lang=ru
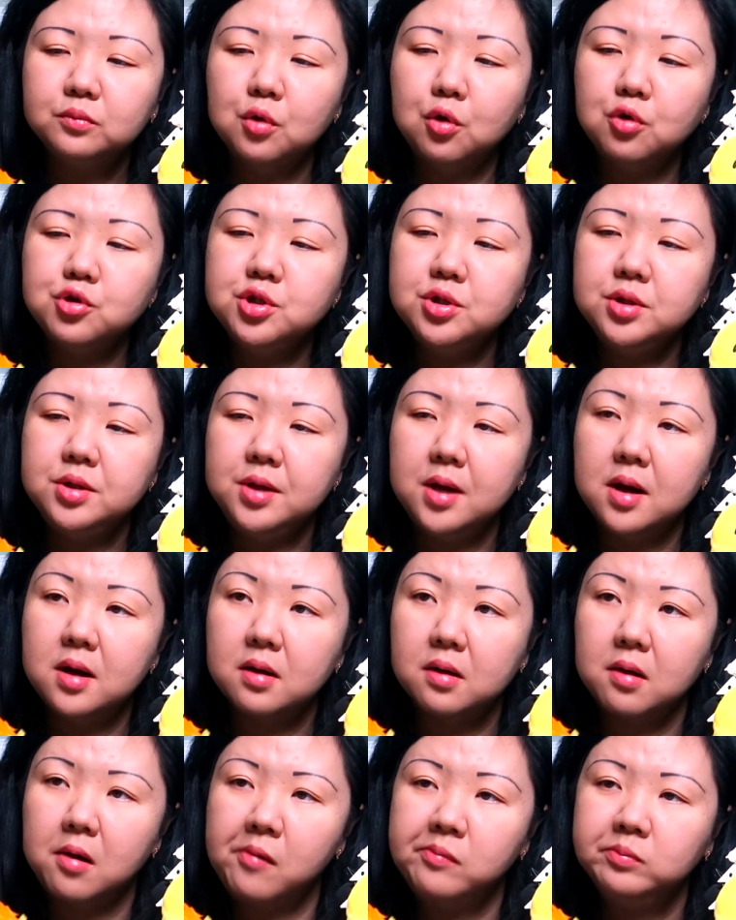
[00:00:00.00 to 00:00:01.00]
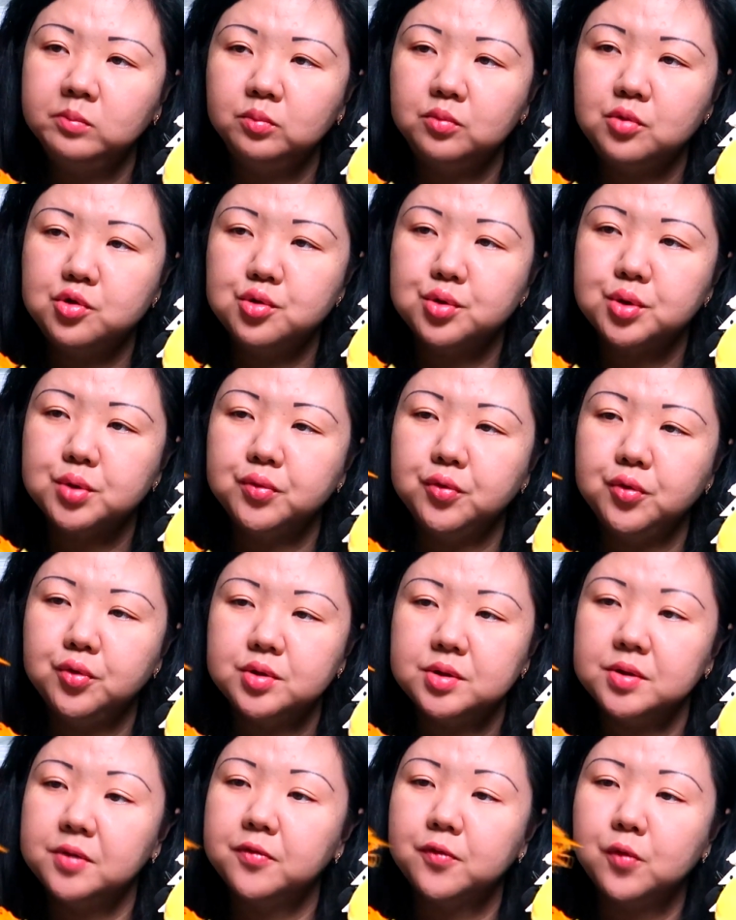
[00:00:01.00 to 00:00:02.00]
Очень ярко
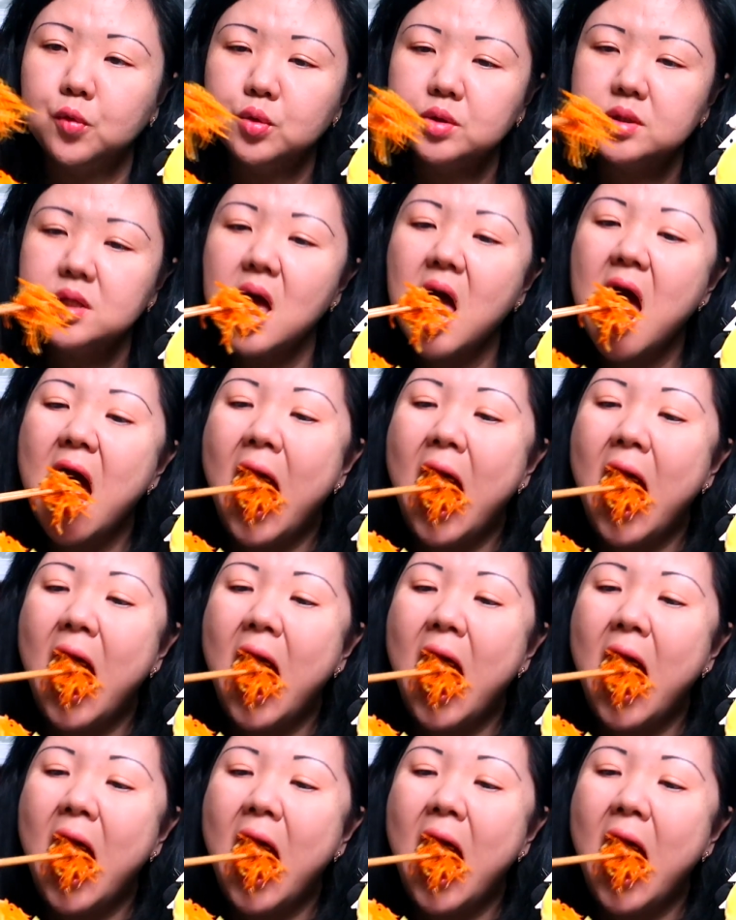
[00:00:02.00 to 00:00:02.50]
чувствуется вкус